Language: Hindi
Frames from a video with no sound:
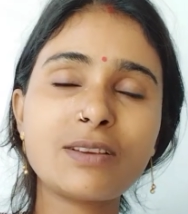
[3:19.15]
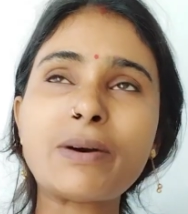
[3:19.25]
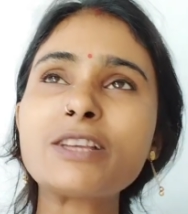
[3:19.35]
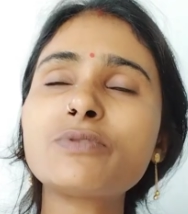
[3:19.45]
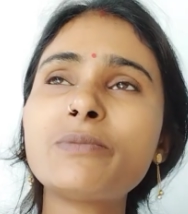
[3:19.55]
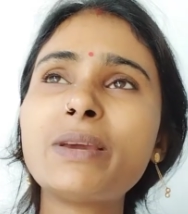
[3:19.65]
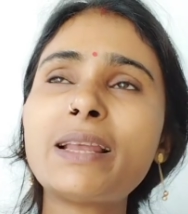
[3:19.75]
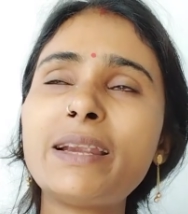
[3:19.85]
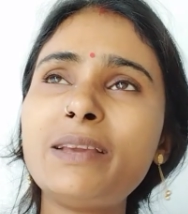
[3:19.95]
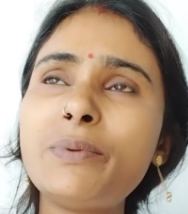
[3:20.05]
पासवर्ड मेल
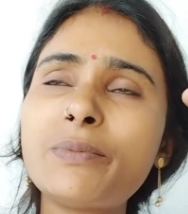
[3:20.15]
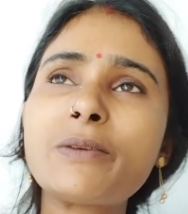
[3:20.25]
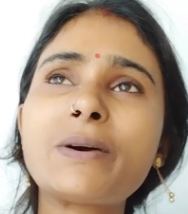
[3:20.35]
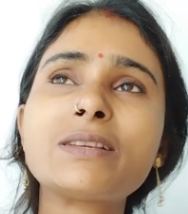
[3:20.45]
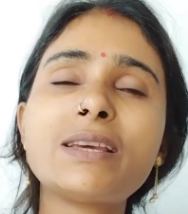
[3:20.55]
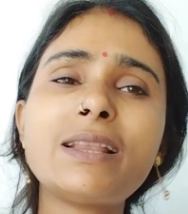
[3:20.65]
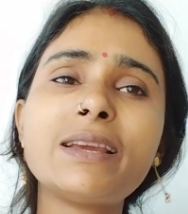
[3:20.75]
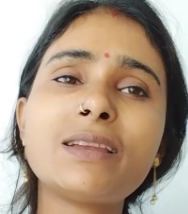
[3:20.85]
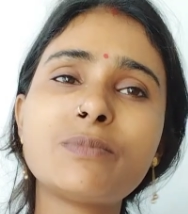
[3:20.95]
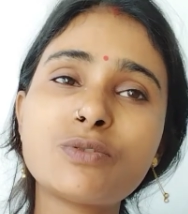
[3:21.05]
आईडी भी मेरे पास है
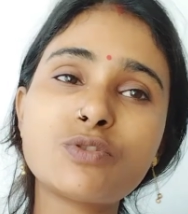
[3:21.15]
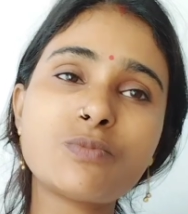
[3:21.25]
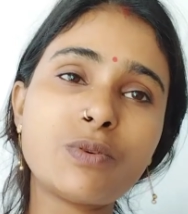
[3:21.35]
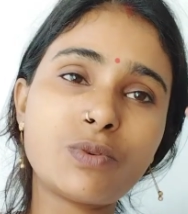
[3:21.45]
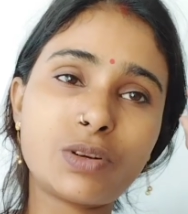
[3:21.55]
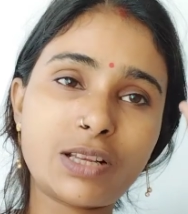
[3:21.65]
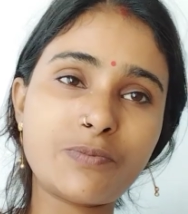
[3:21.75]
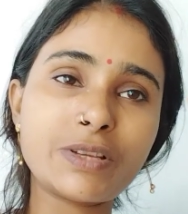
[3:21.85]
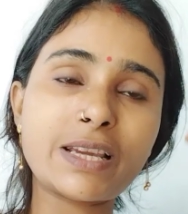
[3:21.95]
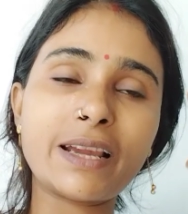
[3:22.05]
लेकिन बस उसमें वो
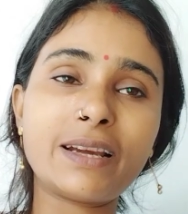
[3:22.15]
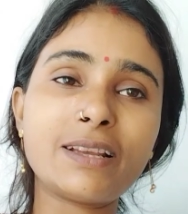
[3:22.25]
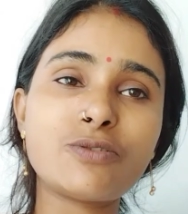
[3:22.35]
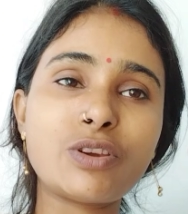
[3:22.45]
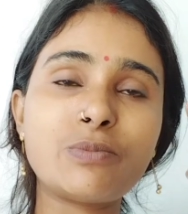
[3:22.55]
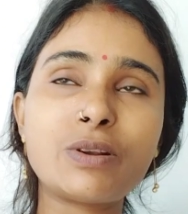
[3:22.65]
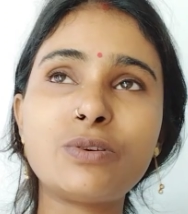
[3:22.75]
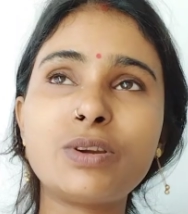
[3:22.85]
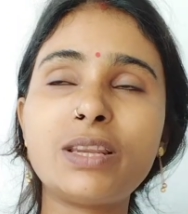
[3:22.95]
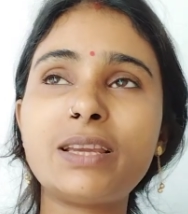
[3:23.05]
ओटीपी जाएगा ना तो एक बार
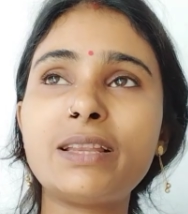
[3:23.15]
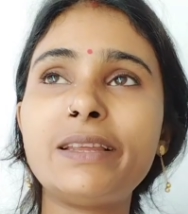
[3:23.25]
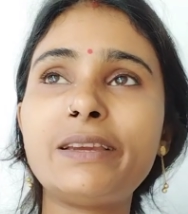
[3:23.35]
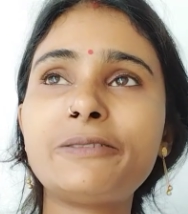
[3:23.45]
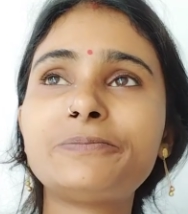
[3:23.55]
लॉगिन के लिए